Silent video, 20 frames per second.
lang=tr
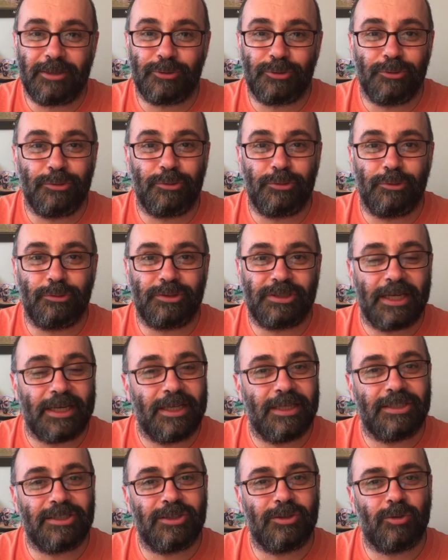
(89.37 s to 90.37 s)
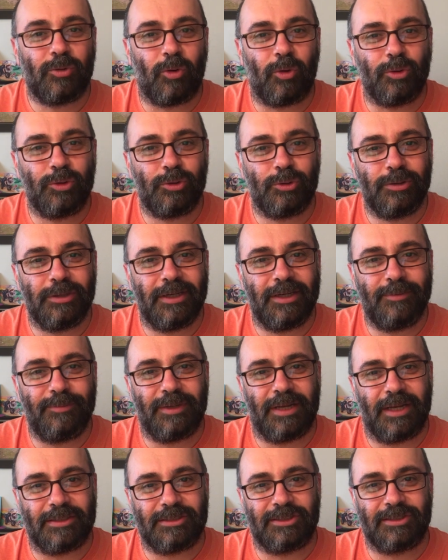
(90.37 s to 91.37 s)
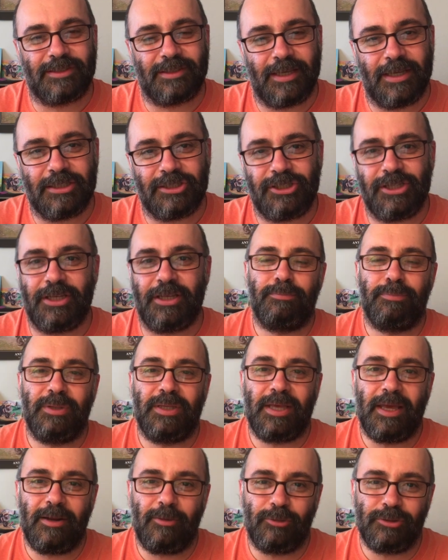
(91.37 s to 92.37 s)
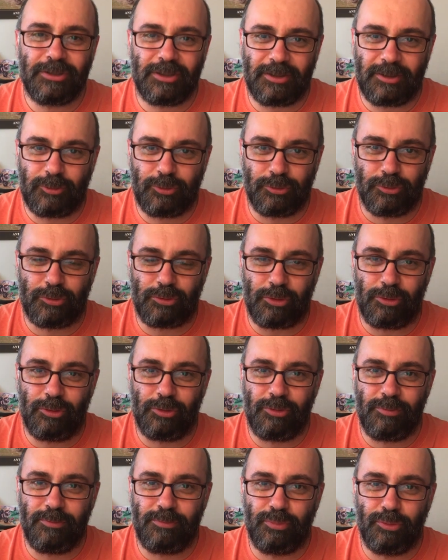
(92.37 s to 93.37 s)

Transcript: Çünkü çekilişin koşulları birazcık değişik. Bir kere öncelikle şunu söylüyorum.